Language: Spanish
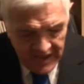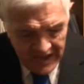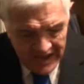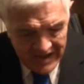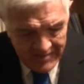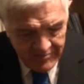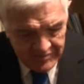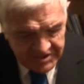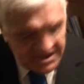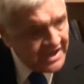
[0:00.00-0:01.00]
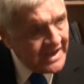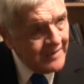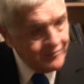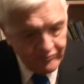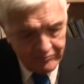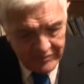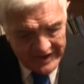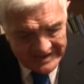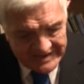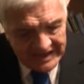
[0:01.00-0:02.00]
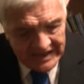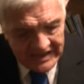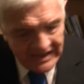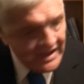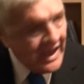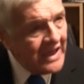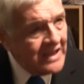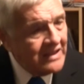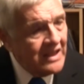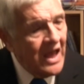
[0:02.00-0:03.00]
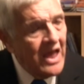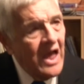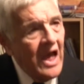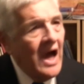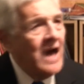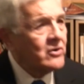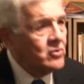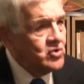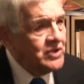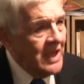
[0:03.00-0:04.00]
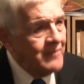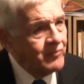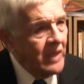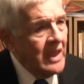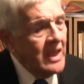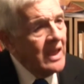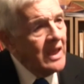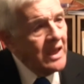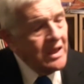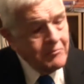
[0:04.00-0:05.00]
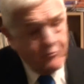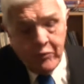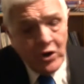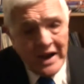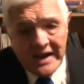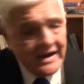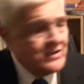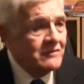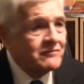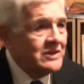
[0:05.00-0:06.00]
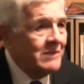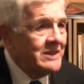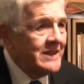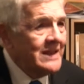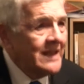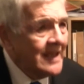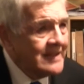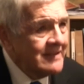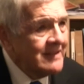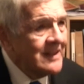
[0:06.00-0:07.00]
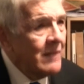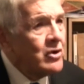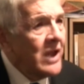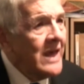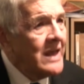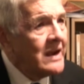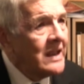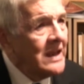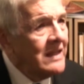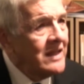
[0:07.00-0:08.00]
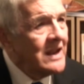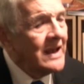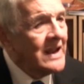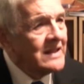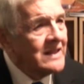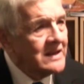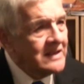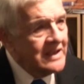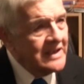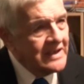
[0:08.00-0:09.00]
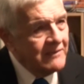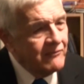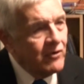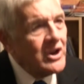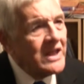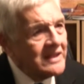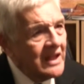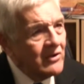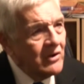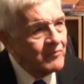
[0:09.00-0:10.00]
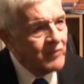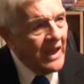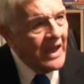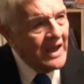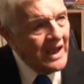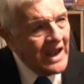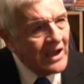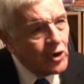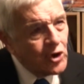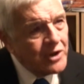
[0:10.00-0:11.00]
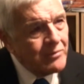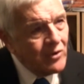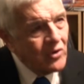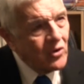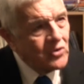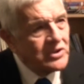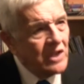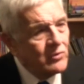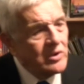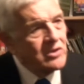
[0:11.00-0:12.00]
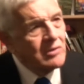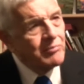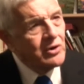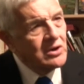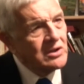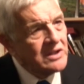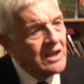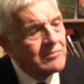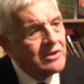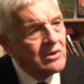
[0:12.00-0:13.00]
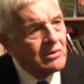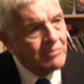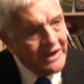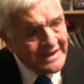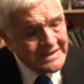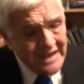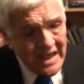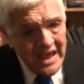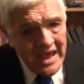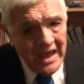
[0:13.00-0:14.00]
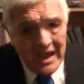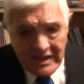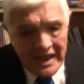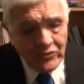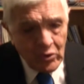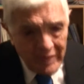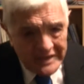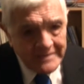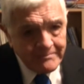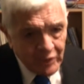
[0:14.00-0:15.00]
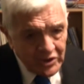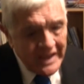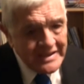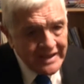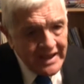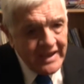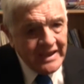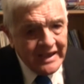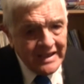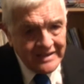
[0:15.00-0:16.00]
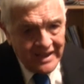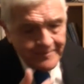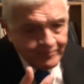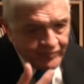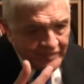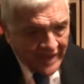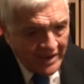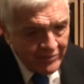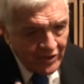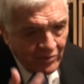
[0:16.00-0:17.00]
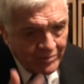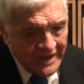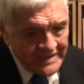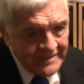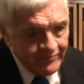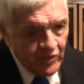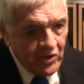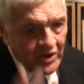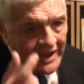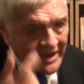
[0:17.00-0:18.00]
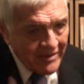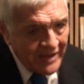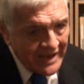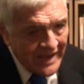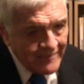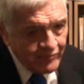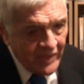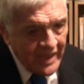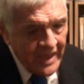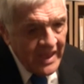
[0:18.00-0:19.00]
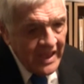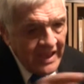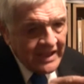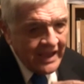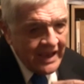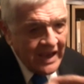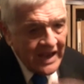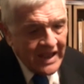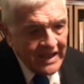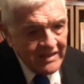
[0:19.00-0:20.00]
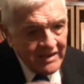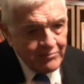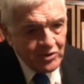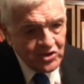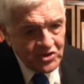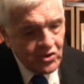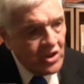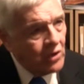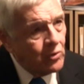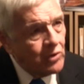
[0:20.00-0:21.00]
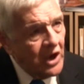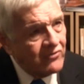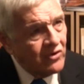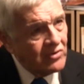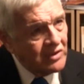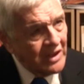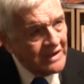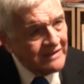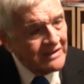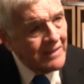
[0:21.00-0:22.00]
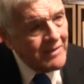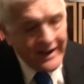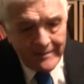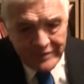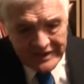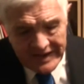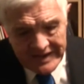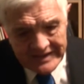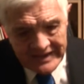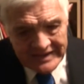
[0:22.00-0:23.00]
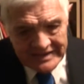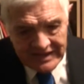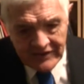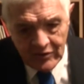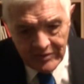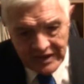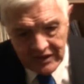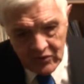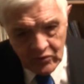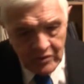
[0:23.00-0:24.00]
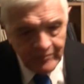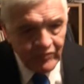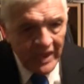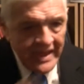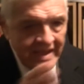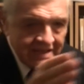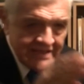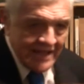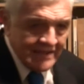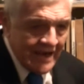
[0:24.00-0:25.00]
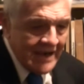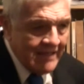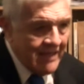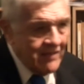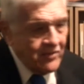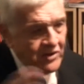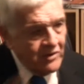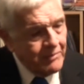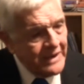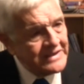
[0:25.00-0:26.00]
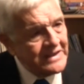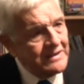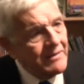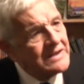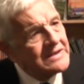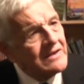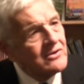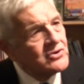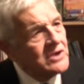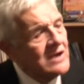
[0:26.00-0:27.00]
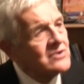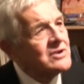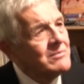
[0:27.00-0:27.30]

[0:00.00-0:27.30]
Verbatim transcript: a China, Brasil e India, a Rusia, eh, por la razón fundamental de que se necesitaba una R que le diera carácter eh, fonético al acrónimo constituido por el término BRICS. El dato más importante es que este término BRICS lo que revela es que el eje del proceso de acumulación del sistema capitalista del siglo XXI se ha trasladado de los países avanzados a los